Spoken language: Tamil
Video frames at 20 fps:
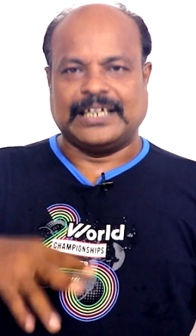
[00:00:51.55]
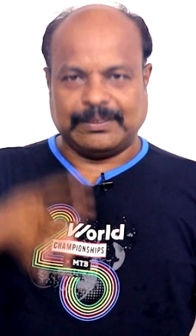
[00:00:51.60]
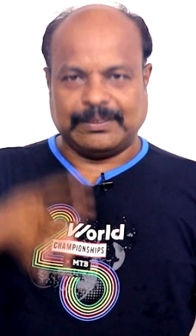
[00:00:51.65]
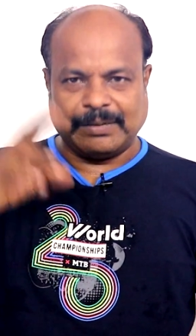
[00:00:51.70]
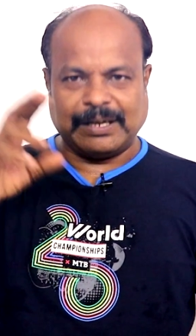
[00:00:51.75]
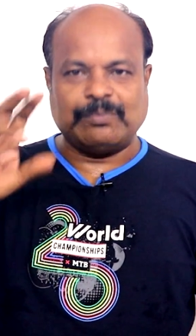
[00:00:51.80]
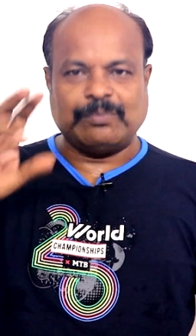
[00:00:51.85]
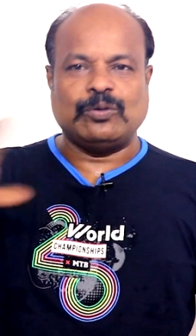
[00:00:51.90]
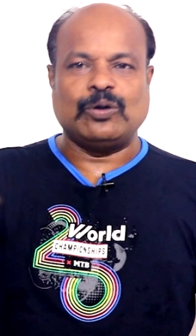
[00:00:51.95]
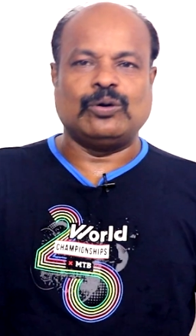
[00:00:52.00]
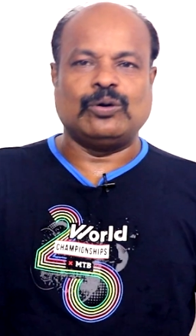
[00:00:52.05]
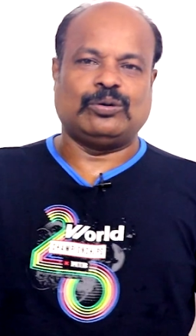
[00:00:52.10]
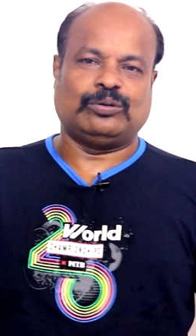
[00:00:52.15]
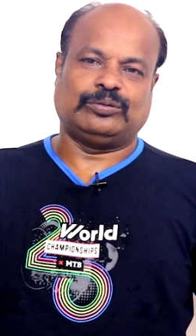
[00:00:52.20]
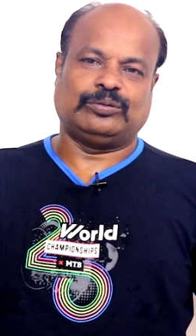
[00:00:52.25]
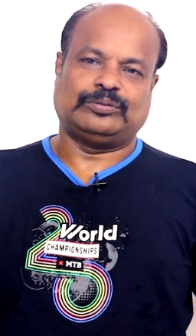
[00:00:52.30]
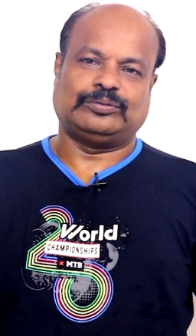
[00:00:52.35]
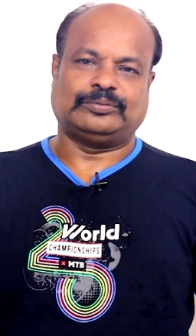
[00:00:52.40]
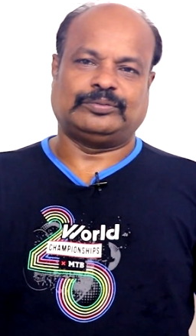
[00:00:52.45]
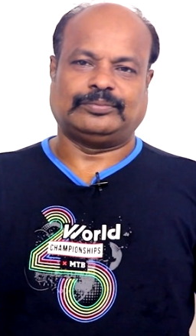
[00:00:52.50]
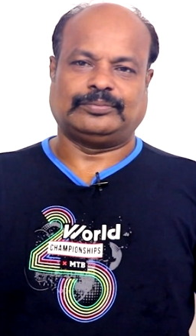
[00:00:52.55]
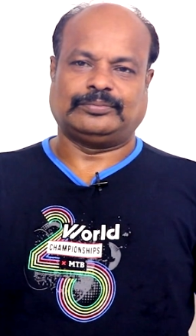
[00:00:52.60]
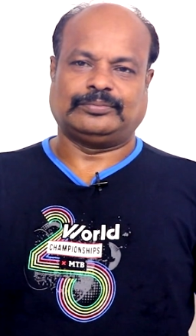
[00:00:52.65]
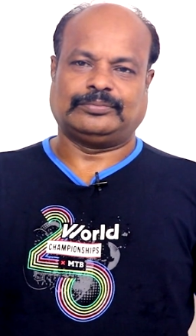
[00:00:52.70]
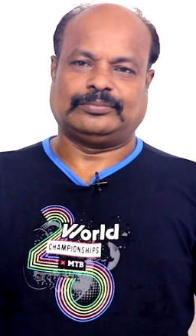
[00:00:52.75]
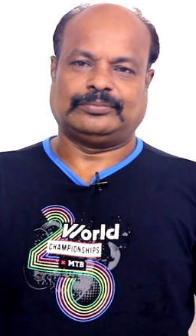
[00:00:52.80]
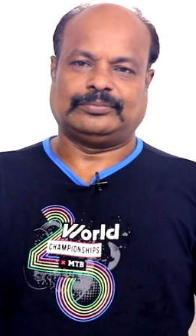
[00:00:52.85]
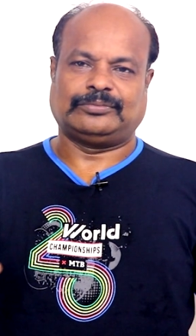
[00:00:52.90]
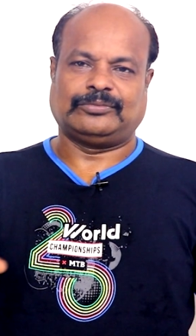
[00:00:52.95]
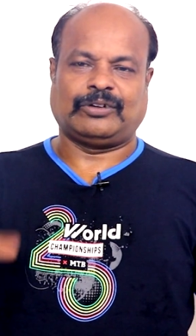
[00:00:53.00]
இனிமேல் ப்ளூ
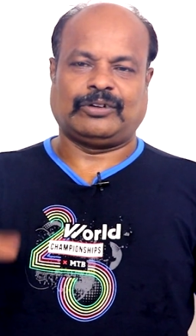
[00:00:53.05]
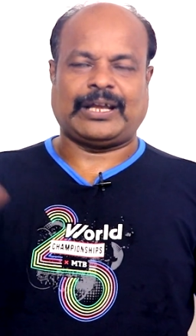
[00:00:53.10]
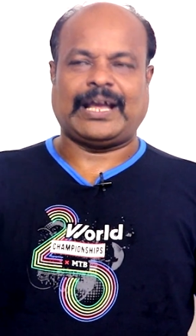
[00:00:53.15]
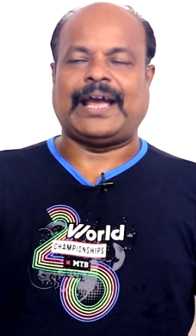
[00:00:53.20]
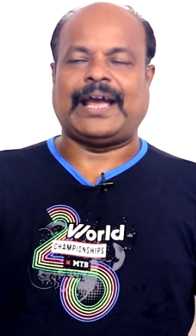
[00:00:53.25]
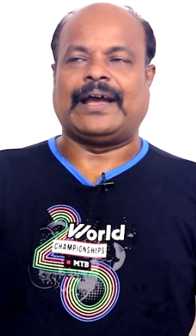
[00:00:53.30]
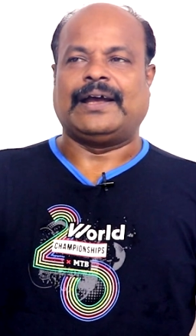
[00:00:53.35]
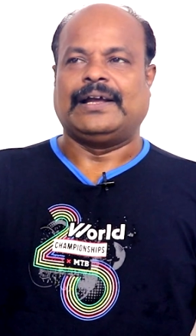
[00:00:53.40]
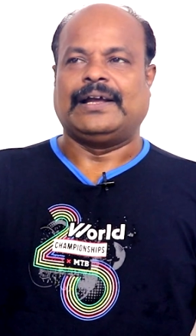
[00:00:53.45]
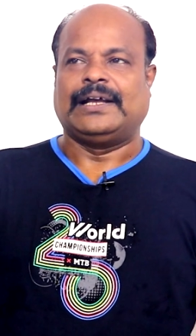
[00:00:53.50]
ஓகே